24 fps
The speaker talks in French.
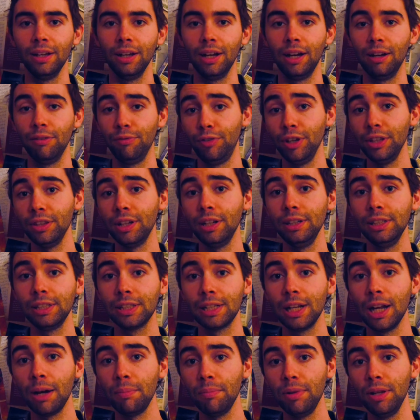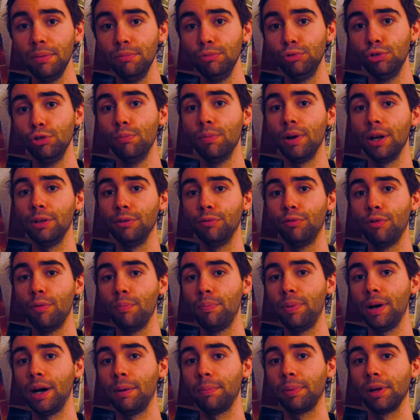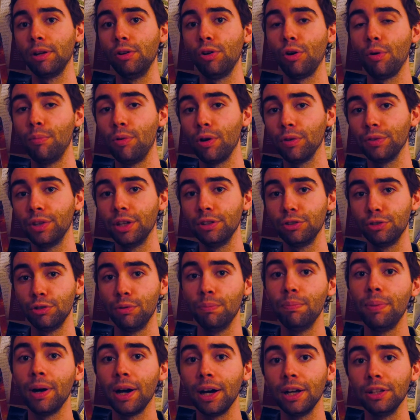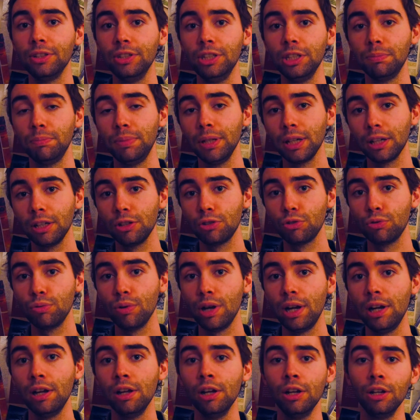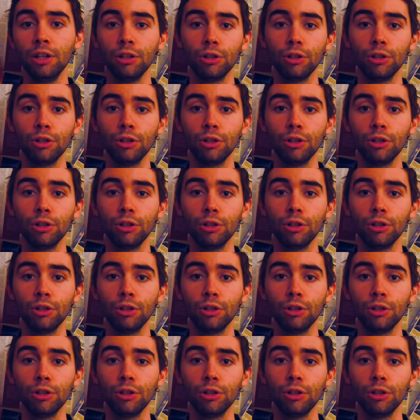Enfin, dans l'islam, les musulmans ne vont pas après leur mort dans un paradis spirituel